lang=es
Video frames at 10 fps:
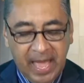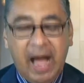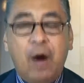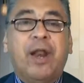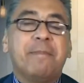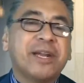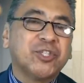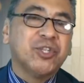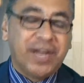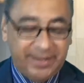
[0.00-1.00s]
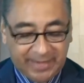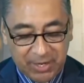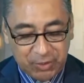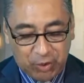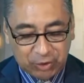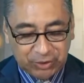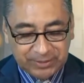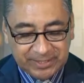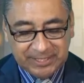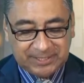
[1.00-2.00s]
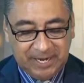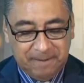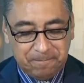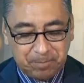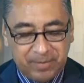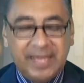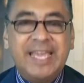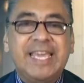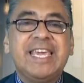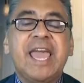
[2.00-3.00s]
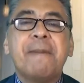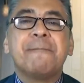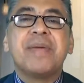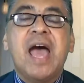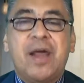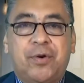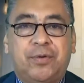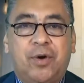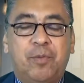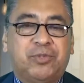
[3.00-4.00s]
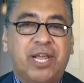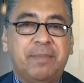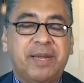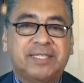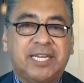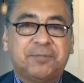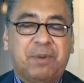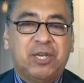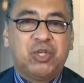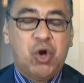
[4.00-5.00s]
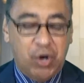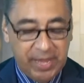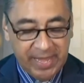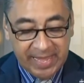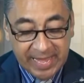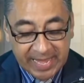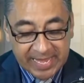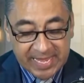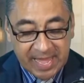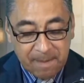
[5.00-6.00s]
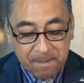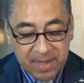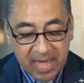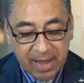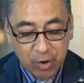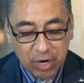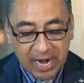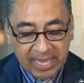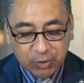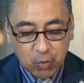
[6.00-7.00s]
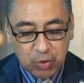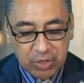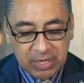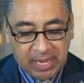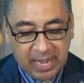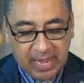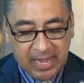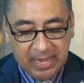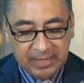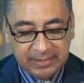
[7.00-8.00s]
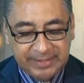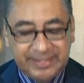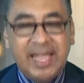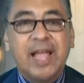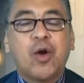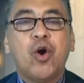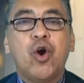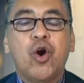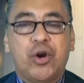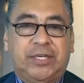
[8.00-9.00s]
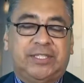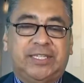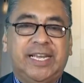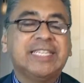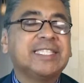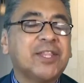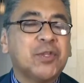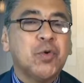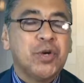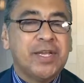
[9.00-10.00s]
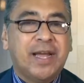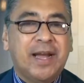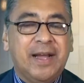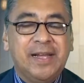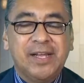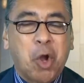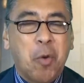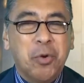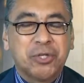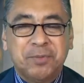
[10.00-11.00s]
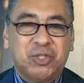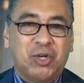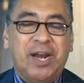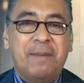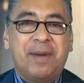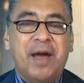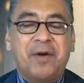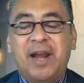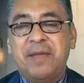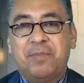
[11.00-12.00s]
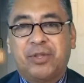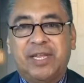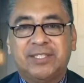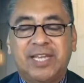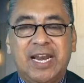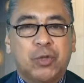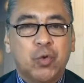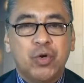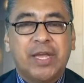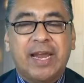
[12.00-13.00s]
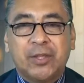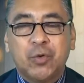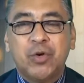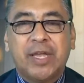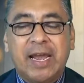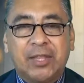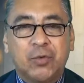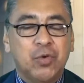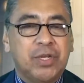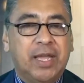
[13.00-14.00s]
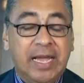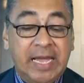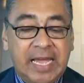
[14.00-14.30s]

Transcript: Ahora, el verso 32 dice, y enviaron, observe esta expresión, y enviaron la túnica de colores. Esta túnica ¿Cómo nos menciona la palabra la importancia de la túnica, la túnica, la túnica?